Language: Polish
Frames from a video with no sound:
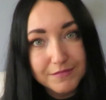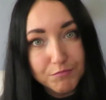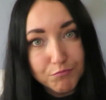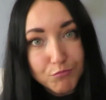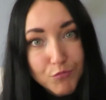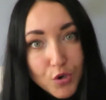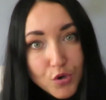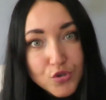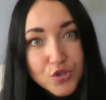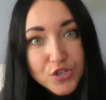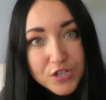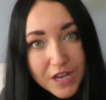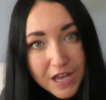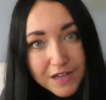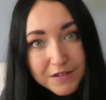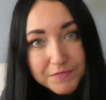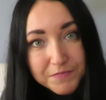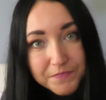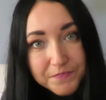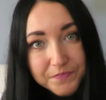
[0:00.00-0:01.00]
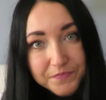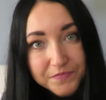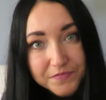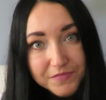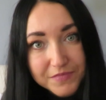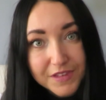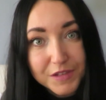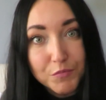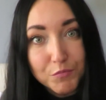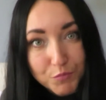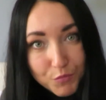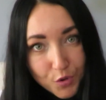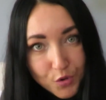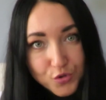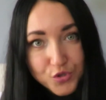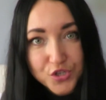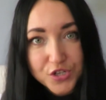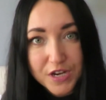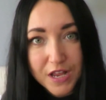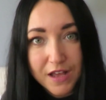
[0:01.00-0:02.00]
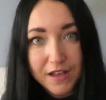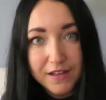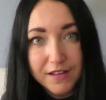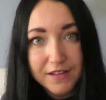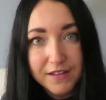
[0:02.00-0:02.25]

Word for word: Można? Można.